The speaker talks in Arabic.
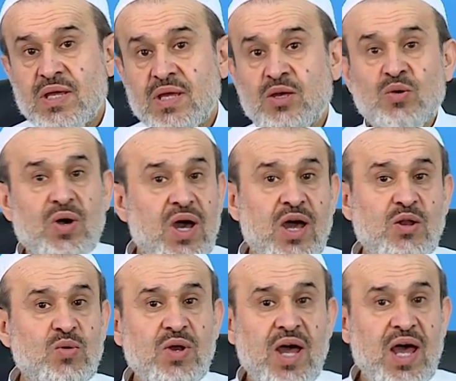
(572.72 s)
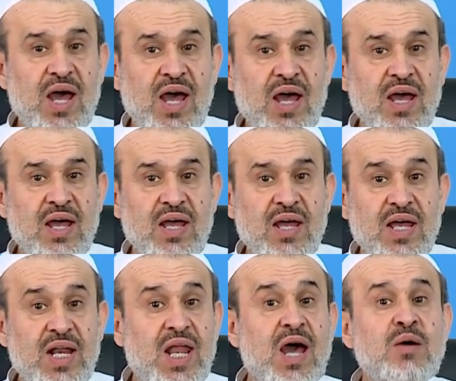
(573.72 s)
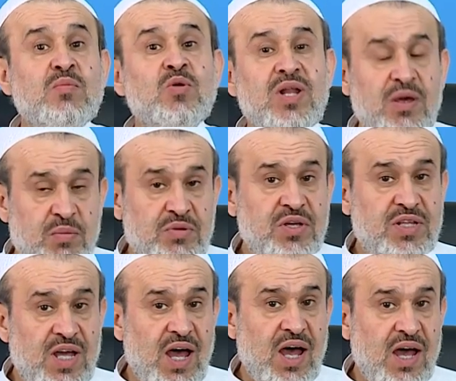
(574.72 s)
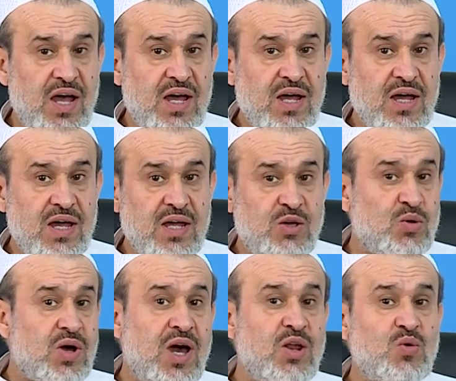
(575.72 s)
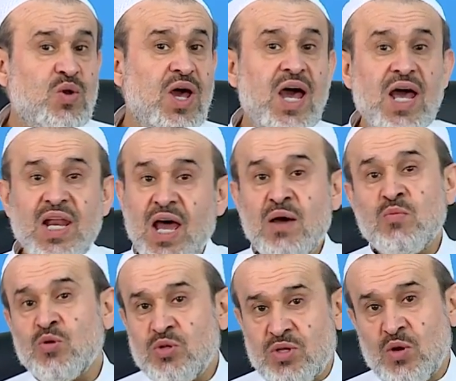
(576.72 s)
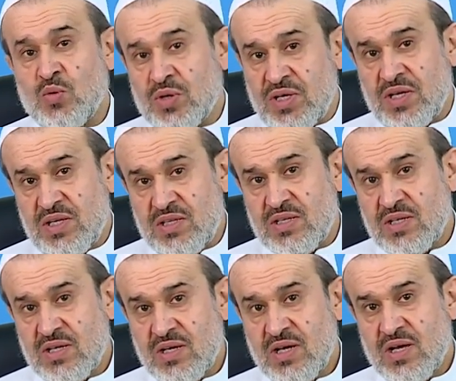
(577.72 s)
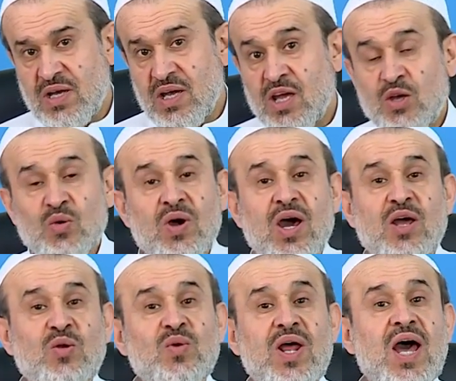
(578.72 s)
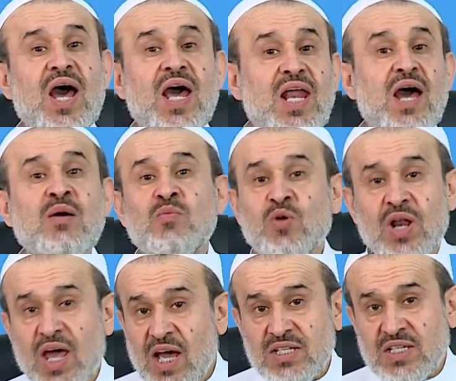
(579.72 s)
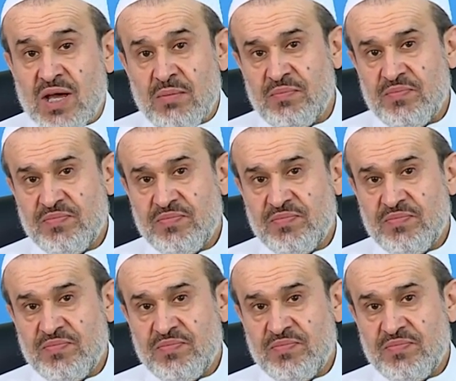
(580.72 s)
يقال لها لام الابتداء يقال لها لام التوكيد يقال لها لام القسم